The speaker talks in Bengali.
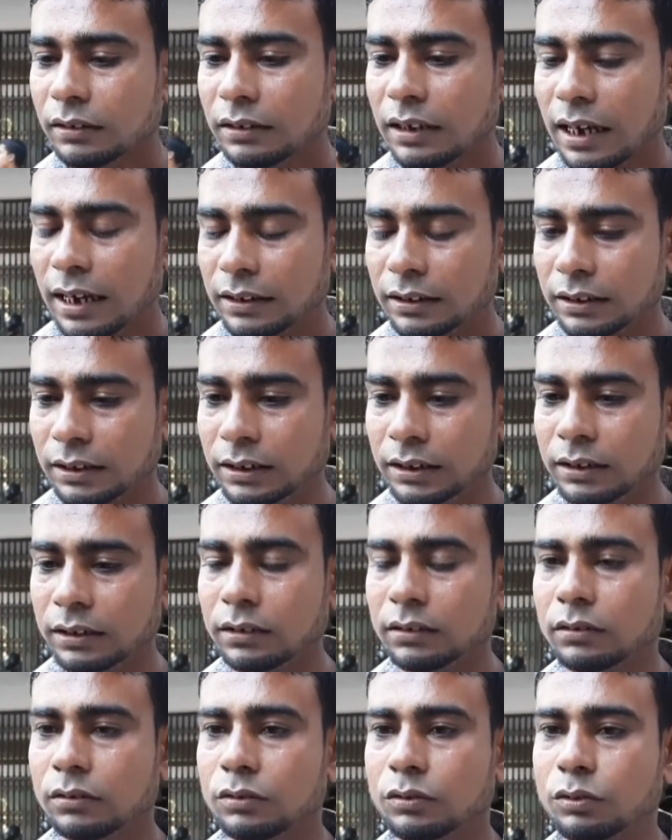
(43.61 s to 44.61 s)
দাদি
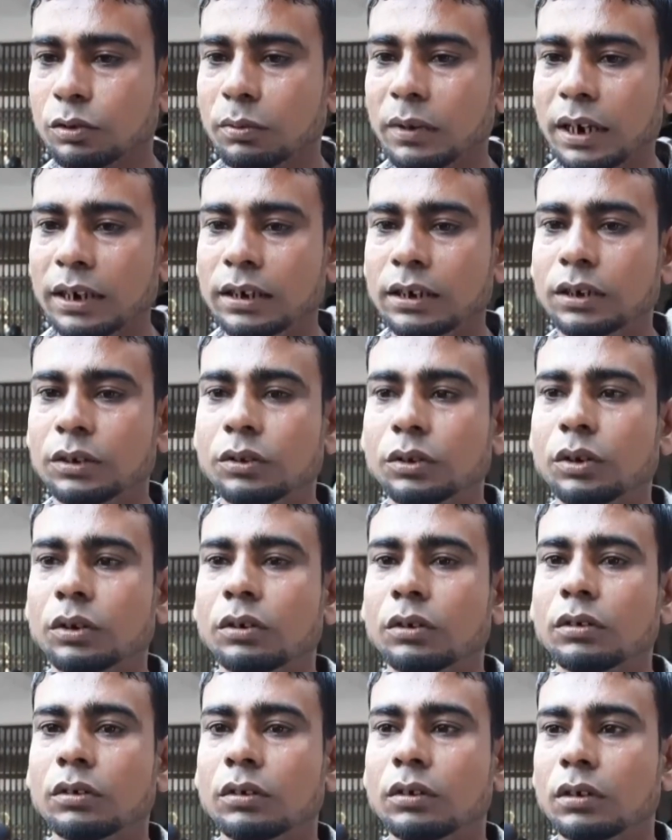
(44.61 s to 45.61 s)
খুবাই লিত
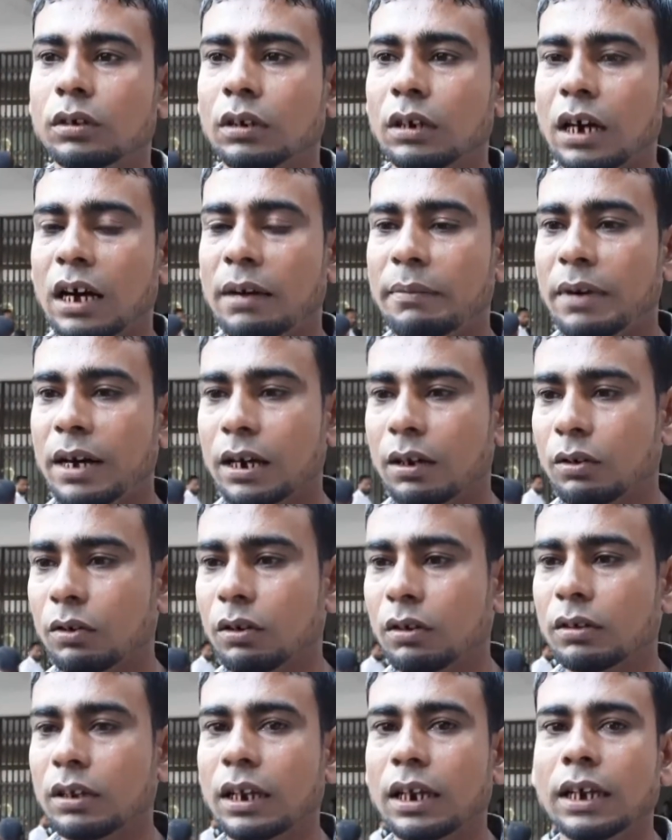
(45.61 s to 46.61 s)
আমার
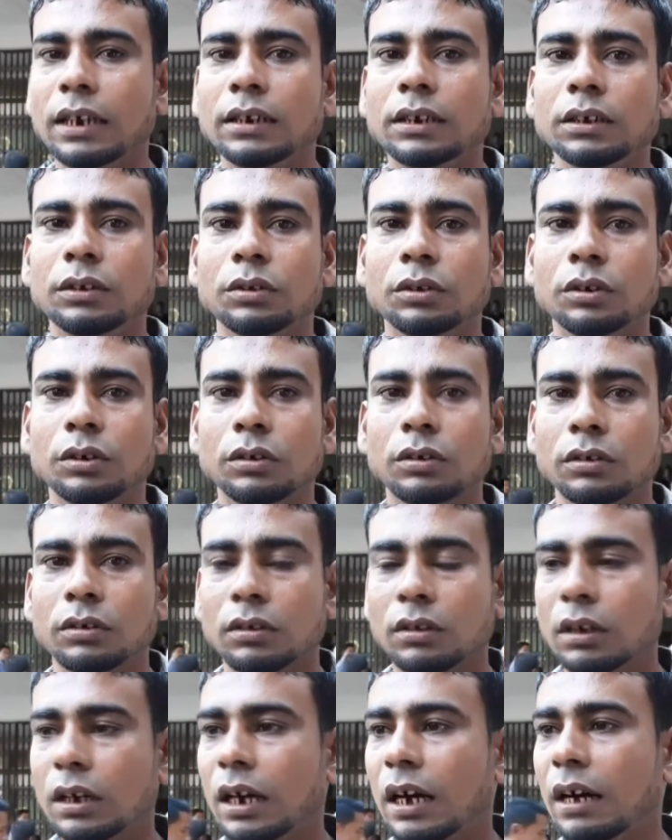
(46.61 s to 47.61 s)
গড় দালাই লিত
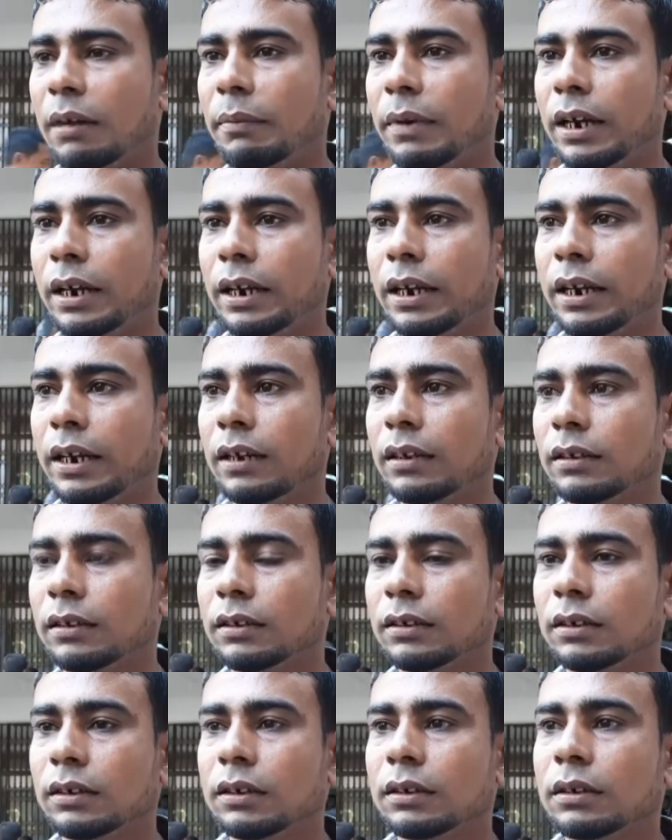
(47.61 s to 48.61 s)
আমারে
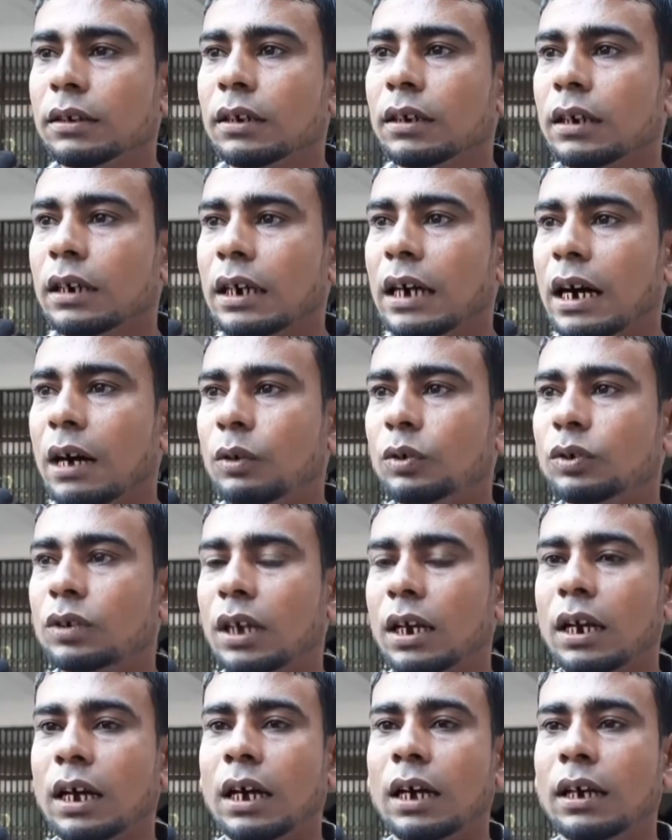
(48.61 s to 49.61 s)
গাউ
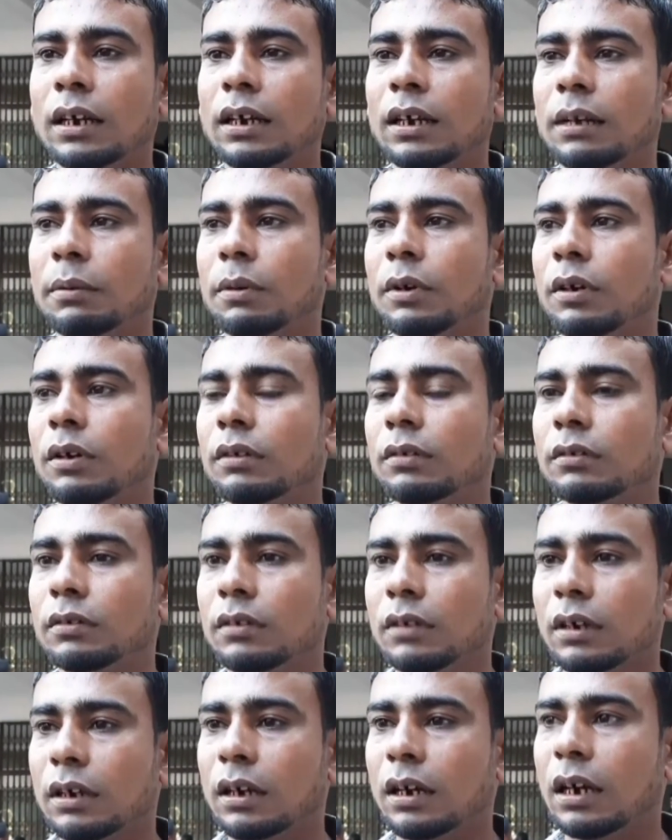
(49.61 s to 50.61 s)
সারা এবং
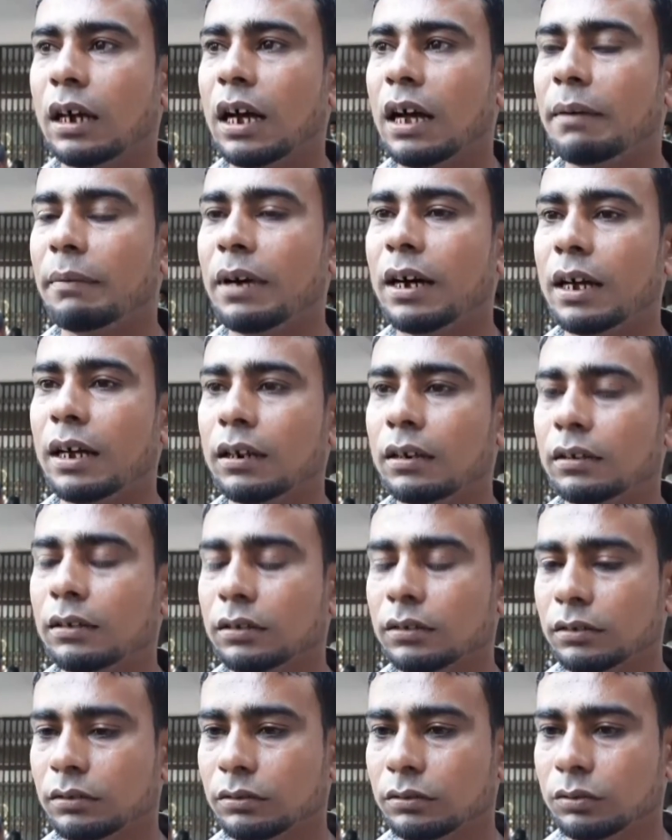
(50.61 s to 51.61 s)
আমার
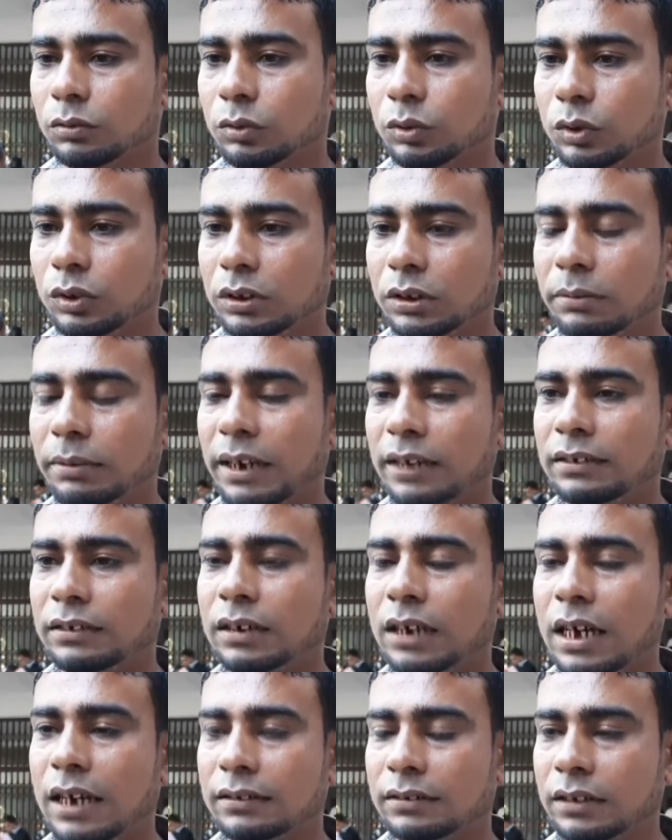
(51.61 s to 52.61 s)
দুটি
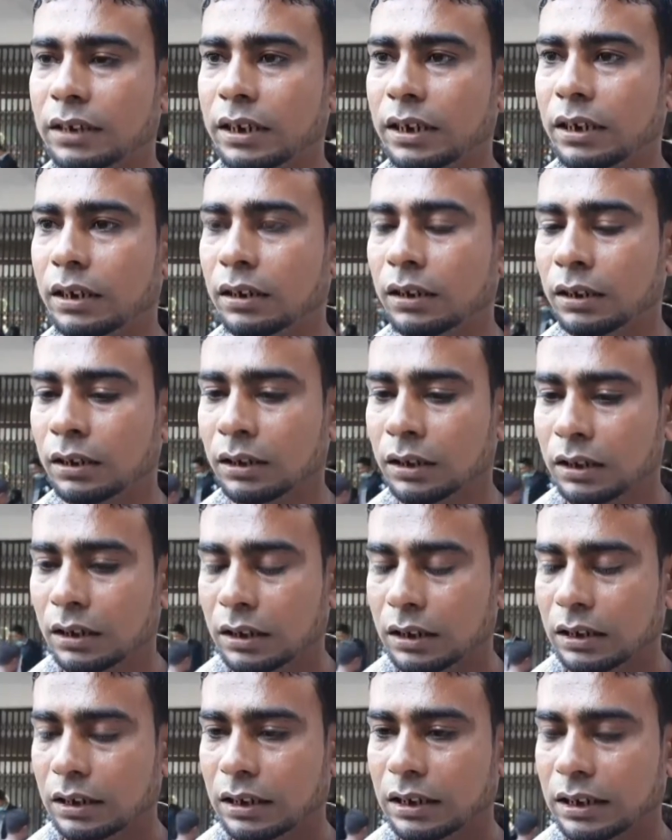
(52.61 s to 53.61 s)
বাচ্চা আছে
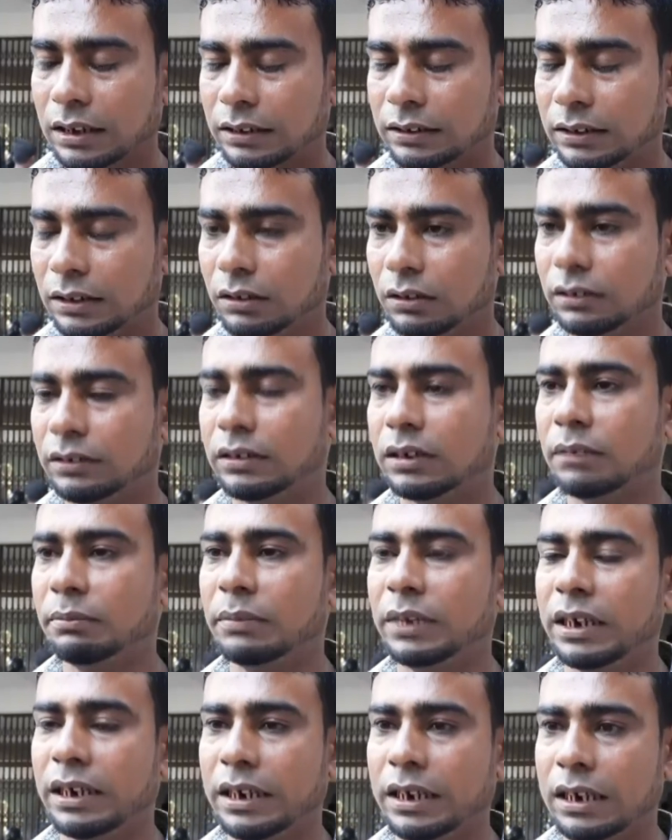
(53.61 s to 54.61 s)
একটি হচ্ছে
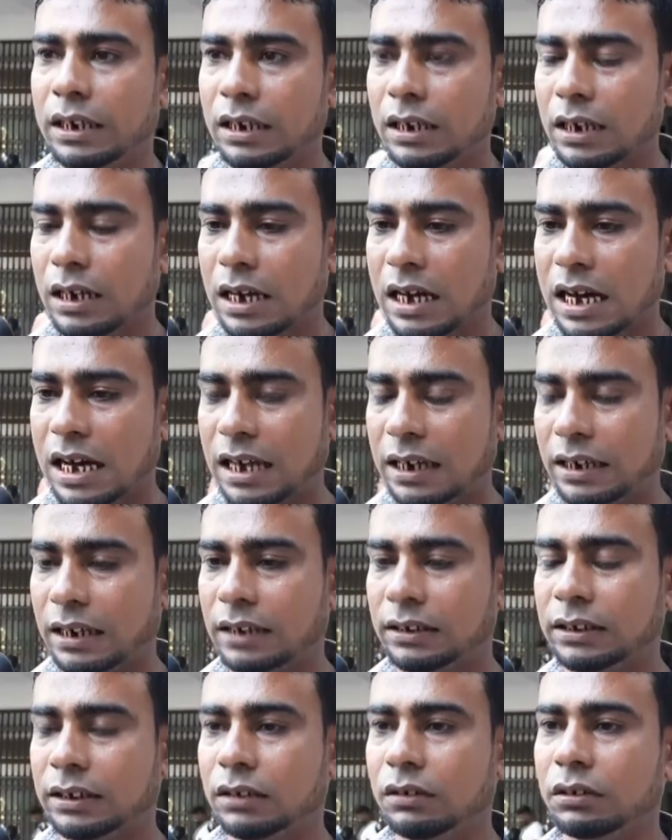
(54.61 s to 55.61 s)
মেয়ে আর
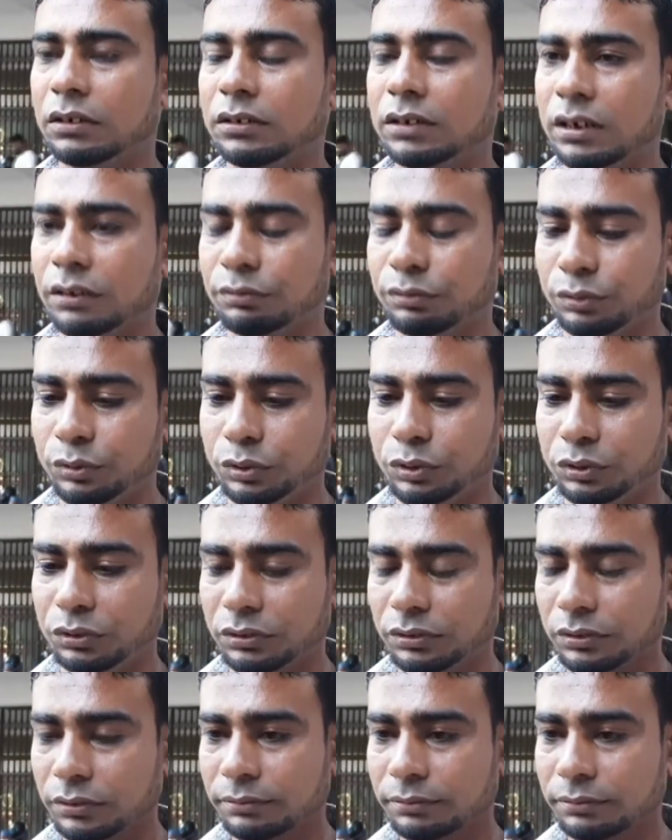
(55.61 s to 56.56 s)
একটি হচ্ছে পুরুষ